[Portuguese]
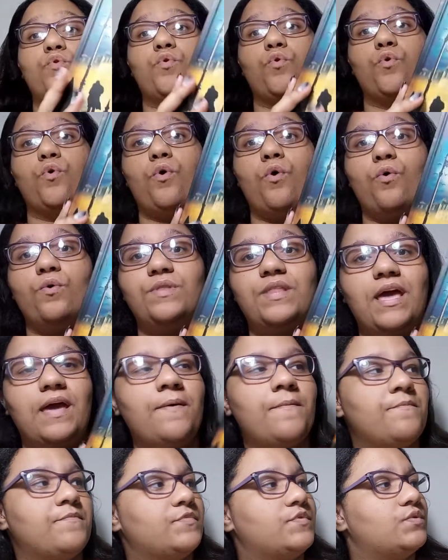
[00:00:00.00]
Cuco,
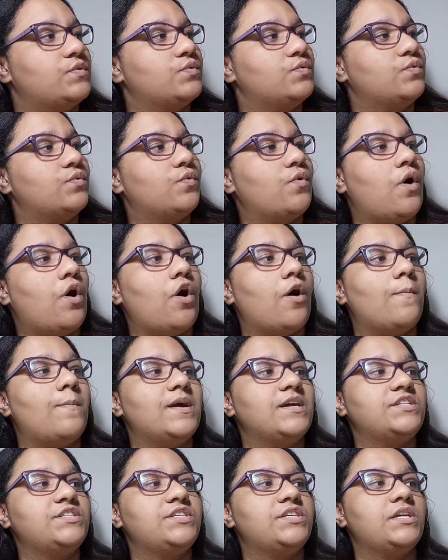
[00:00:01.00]
né, do
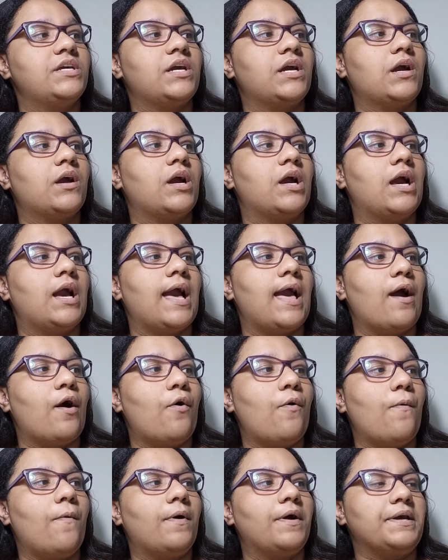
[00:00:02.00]
Robert
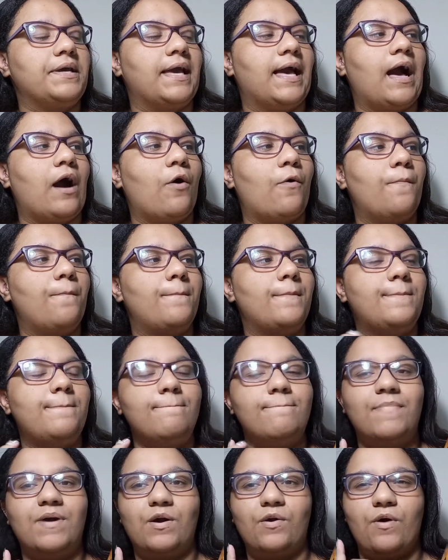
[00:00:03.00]
Gal, Gal,
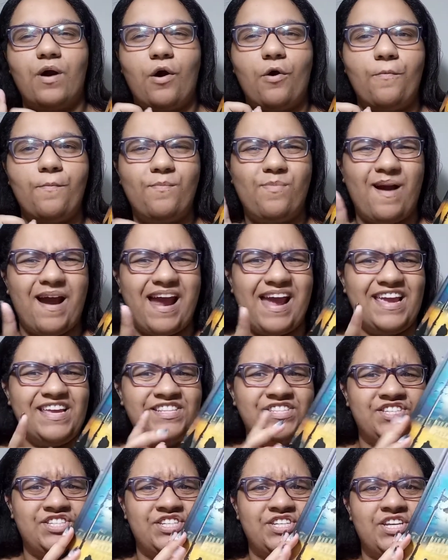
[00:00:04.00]

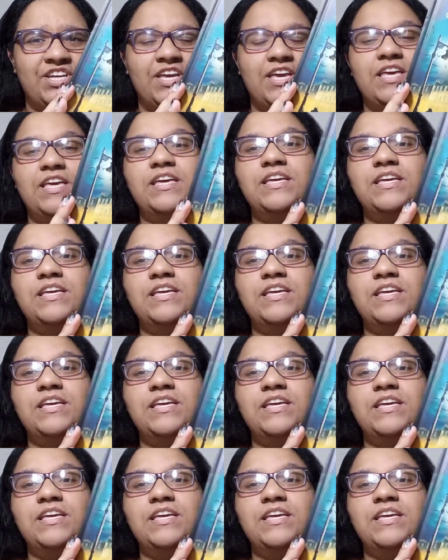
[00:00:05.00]
Galbright.